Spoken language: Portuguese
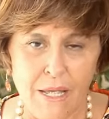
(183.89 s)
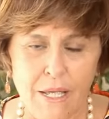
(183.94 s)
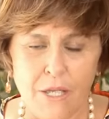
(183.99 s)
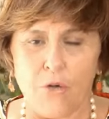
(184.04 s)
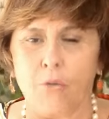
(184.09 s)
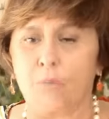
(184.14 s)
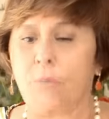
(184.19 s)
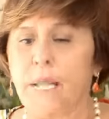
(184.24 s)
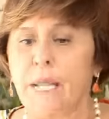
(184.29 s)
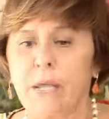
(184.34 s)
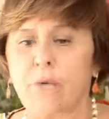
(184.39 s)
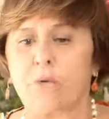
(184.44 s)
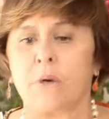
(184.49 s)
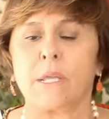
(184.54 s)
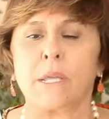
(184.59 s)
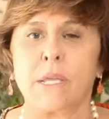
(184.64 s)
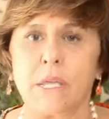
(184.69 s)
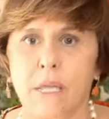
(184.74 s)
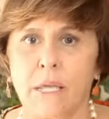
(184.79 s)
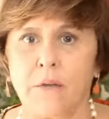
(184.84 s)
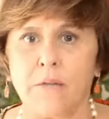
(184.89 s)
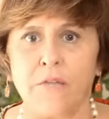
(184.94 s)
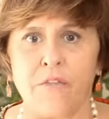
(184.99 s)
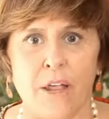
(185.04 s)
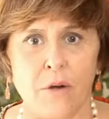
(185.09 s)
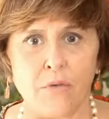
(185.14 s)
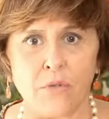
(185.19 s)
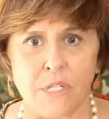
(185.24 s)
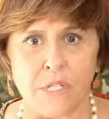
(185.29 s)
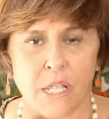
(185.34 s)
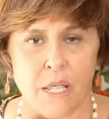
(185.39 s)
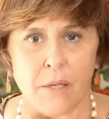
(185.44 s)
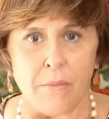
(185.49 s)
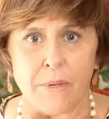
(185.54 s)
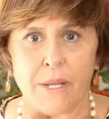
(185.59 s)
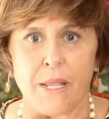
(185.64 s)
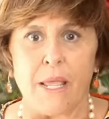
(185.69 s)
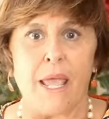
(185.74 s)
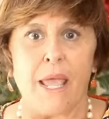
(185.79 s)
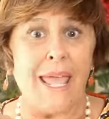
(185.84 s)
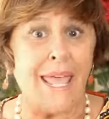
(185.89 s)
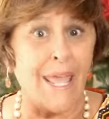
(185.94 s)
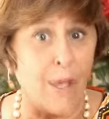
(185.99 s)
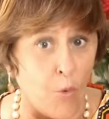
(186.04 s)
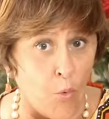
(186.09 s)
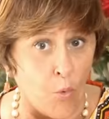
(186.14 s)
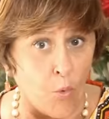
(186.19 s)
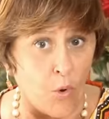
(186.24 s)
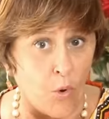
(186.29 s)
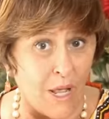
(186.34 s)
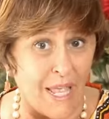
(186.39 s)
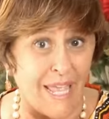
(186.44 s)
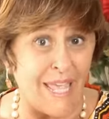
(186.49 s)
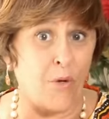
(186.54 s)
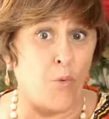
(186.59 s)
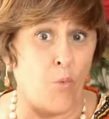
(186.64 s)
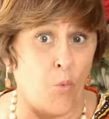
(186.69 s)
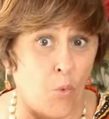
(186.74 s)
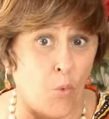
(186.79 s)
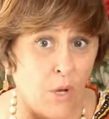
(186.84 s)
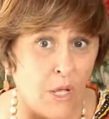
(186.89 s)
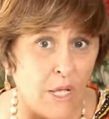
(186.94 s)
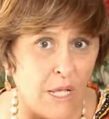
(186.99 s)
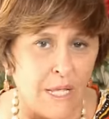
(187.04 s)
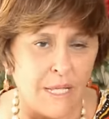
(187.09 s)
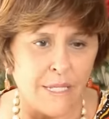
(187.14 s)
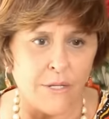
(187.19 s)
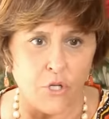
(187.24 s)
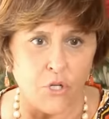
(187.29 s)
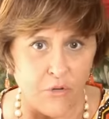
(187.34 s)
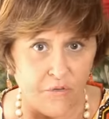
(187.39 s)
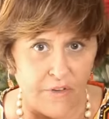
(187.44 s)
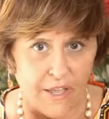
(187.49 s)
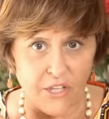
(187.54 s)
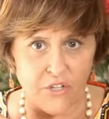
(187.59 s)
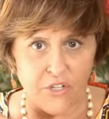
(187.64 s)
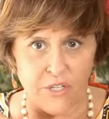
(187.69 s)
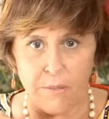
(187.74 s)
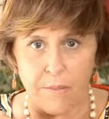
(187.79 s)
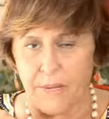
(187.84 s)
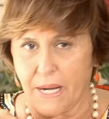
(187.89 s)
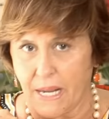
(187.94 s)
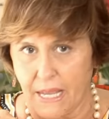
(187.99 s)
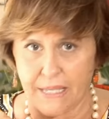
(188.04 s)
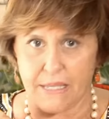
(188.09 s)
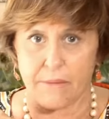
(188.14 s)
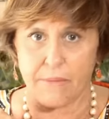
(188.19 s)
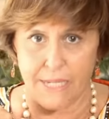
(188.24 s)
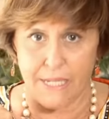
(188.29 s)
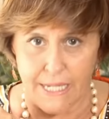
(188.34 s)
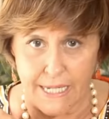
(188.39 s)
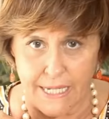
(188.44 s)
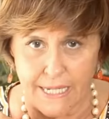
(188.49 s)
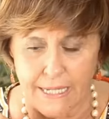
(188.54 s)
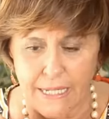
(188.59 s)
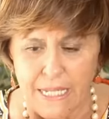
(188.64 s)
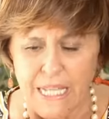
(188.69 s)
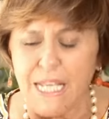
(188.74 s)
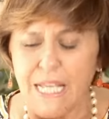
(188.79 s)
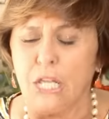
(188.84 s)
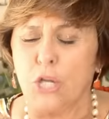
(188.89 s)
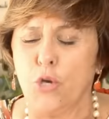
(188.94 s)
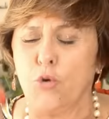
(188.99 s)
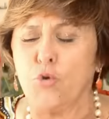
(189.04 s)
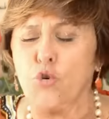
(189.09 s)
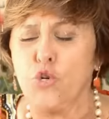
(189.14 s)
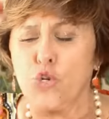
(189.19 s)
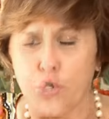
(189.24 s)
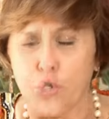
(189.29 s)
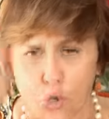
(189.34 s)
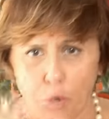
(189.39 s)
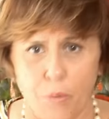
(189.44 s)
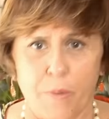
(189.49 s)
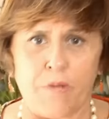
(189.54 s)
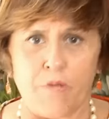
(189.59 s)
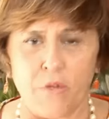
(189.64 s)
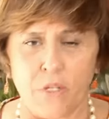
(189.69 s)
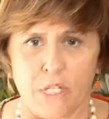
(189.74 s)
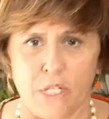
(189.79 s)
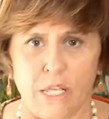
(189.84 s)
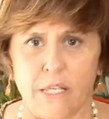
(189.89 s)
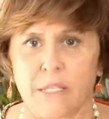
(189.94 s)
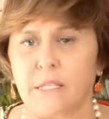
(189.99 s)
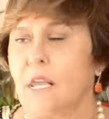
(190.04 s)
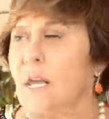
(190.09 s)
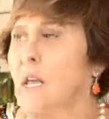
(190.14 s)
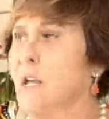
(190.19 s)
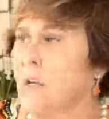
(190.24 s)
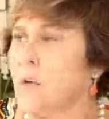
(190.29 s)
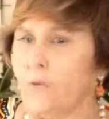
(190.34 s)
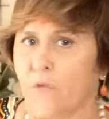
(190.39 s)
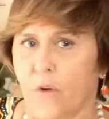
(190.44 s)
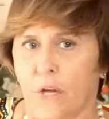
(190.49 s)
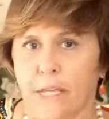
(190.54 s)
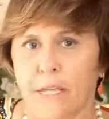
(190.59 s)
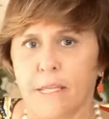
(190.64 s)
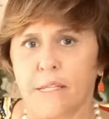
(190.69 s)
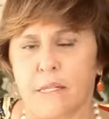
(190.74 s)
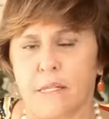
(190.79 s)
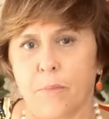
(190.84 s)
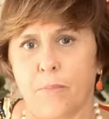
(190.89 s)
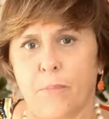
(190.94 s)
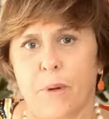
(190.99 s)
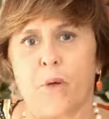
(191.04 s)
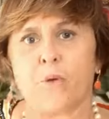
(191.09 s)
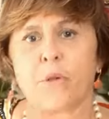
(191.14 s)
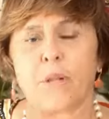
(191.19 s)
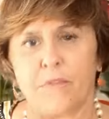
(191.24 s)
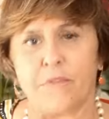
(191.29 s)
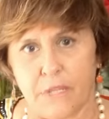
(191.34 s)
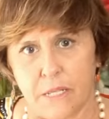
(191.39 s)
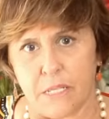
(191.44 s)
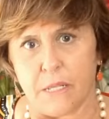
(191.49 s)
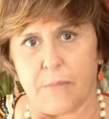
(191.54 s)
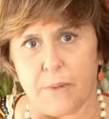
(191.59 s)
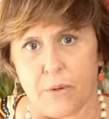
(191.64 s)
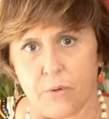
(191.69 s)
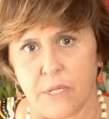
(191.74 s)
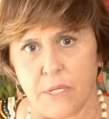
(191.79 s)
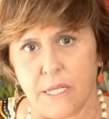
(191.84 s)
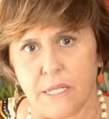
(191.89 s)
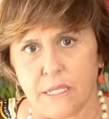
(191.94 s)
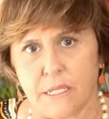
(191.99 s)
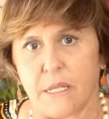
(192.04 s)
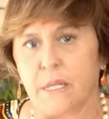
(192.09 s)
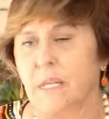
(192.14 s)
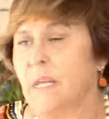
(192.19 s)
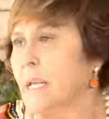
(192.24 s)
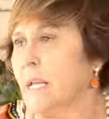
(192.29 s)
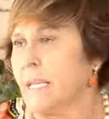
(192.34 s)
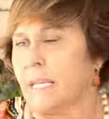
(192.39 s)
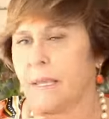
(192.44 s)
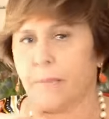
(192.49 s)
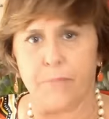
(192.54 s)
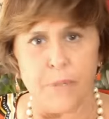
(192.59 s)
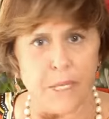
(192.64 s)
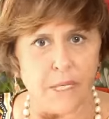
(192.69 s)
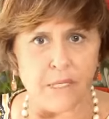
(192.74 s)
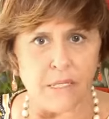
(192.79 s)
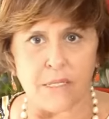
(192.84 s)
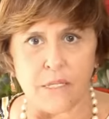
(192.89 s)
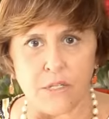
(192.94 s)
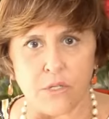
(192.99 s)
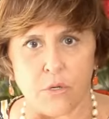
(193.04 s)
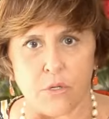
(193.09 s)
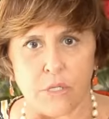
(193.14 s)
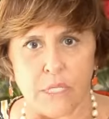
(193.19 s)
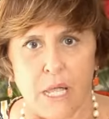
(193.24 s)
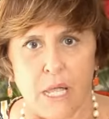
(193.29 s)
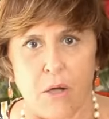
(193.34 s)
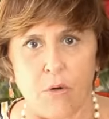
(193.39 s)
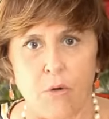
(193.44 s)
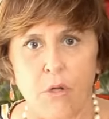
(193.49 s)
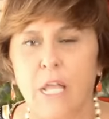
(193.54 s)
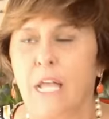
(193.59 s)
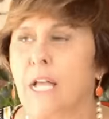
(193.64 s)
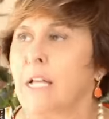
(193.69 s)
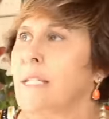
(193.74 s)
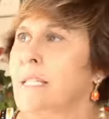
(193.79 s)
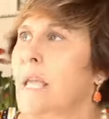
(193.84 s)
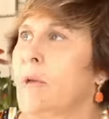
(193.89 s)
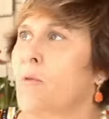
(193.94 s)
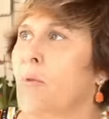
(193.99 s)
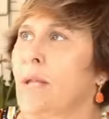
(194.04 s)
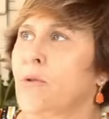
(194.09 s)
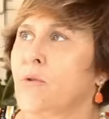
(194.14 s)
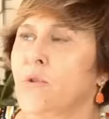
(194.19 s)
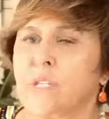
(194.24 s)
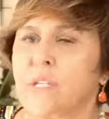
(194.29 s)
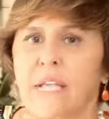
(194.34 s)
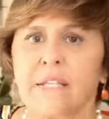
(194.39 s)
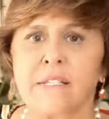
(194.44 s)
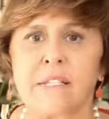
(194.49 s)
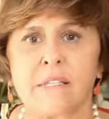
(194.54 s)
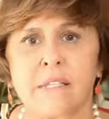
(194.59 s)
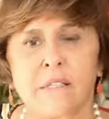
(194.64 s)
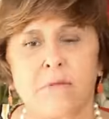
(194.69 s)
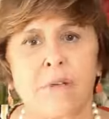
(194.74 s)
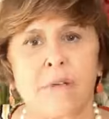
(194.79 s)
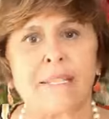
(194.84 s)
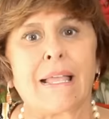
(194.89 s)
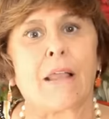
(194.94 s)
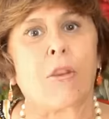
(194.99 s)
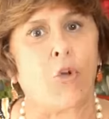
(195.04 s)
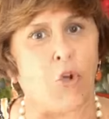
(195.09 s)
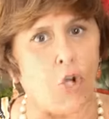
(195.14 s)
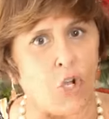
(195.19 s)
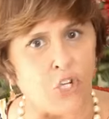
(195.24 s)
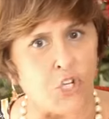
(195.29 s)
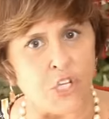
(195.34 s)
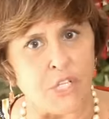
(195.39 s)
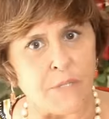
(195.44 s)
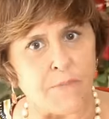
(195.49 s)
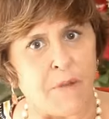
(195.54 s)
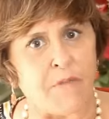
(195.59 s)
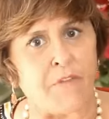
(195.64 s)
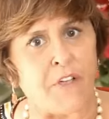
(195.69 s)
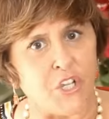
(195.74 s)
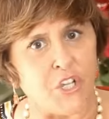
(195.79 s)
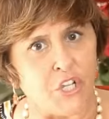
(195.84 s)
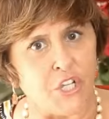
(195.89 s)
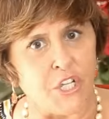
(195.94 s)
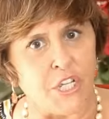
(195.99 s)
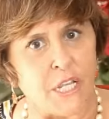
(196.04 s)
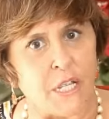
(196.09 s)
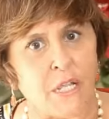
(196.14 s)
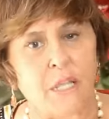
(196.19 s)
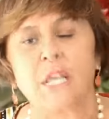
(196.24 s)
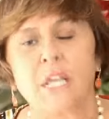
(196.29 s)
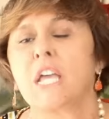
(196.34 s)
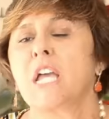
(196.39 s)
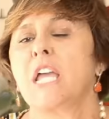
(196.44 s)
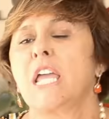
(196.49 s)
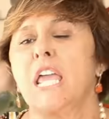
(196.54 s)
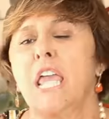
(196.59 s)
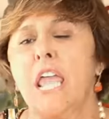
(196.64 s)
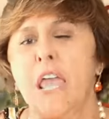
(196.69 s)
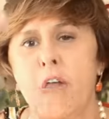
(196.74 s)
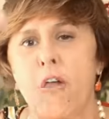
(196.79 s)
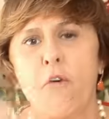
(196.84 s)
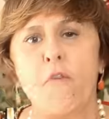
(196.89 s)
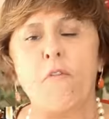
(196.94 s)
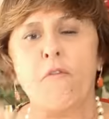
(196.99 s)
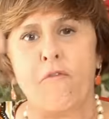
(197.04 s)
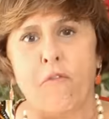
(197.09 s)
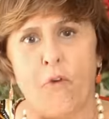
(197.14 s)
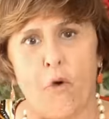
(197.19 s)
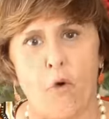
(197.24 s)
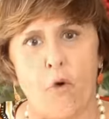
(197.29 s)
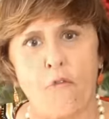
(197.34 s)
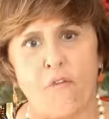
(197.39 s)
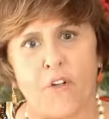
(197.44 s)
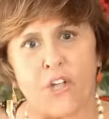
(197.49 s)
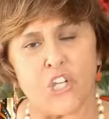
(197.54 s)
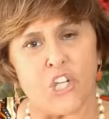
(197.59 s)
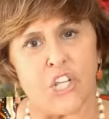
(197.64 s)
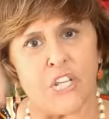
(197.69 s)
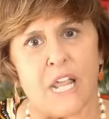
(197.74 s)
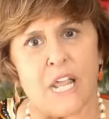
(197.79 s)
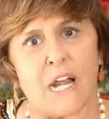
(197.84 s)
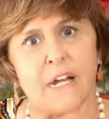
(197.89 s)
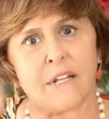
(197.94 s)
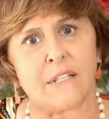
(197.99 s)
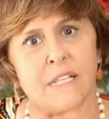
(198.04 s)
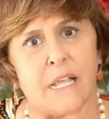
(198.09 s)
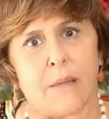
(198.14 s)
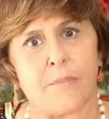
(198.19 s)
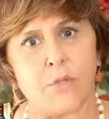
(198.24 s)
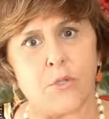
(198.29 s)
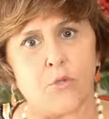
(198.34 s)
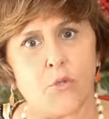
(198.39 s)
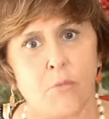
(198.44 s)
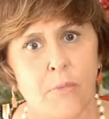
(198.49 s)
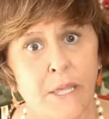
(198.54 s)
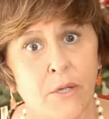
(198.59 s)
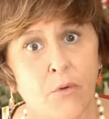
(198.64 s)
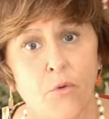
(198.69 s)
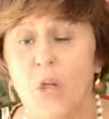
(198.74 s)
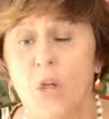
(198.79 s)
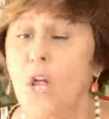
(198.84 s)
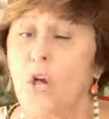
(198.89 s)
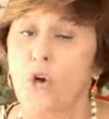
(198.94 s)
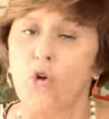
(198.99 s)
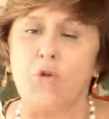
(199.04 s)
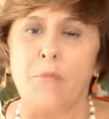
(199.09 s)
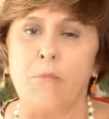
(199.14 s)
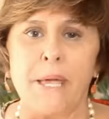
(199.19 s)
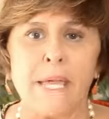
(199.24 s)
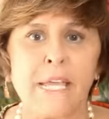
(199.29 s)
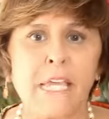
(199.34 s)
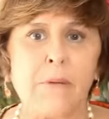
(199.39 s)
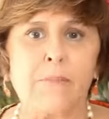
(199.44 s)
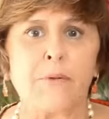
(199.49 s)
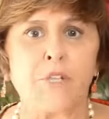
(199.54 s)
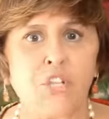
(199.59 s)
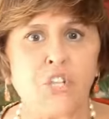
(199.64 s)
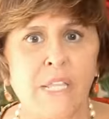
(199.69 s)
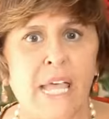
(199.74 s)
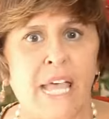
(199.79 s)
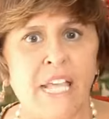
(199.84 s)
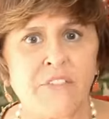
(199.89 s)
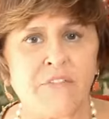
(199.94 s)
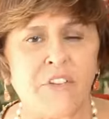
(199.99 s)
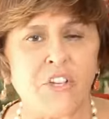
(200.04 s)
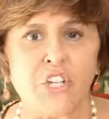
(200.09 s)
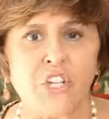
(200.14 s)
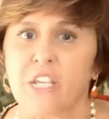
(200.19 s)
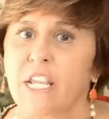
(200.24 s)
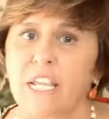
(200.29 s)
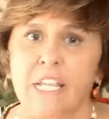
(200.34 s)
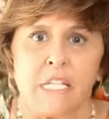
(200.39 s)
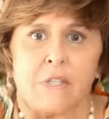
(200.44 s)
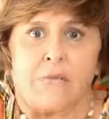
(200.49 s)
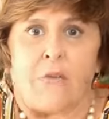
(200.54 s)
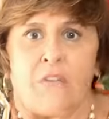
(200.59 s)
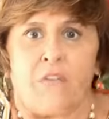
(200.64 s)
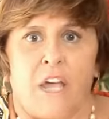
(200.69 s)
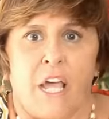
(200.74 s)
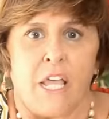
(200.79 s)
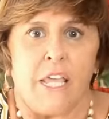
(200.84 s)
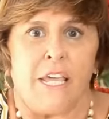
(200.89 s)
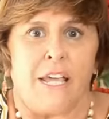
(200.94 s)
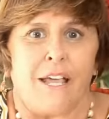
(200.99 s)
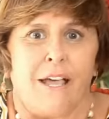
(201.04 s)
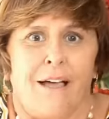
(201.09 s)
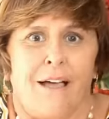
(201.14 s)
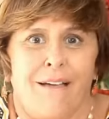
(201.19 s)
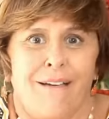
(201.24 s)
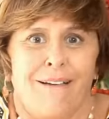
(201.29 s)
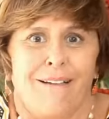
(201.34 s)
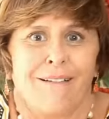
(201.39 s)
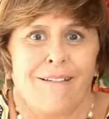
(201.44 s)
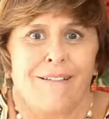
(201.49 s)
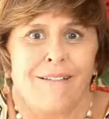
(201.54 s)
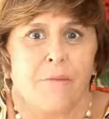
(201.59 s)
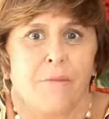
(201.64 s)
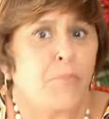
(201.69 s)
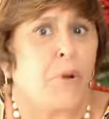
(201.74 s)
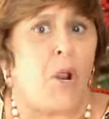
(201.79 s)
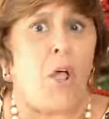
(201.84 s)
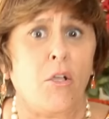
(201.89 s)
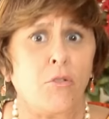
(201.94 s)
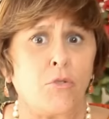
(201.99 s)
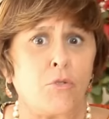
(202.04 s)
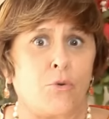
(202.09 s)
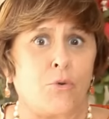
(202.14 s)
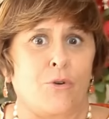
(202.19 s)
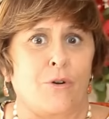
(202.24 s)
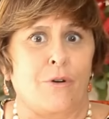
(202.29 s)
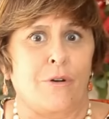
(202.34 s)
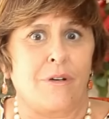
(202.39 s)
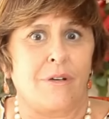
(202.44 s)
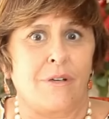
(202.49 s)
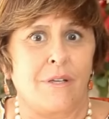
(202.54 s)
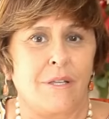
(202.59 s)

Eu brinco aqui e falo sempre: eu, eu. Se eu estiver desempregada amanhã, eu juro para vocês que eu vou aqui em São Paulo, na Avenida Paulista, que é business total, tem 450 lojas para faxina. Eu vou faxinar sábado e domingo com uma equipe de 10 faxineiras. Eu vou ficar rica. Pronto!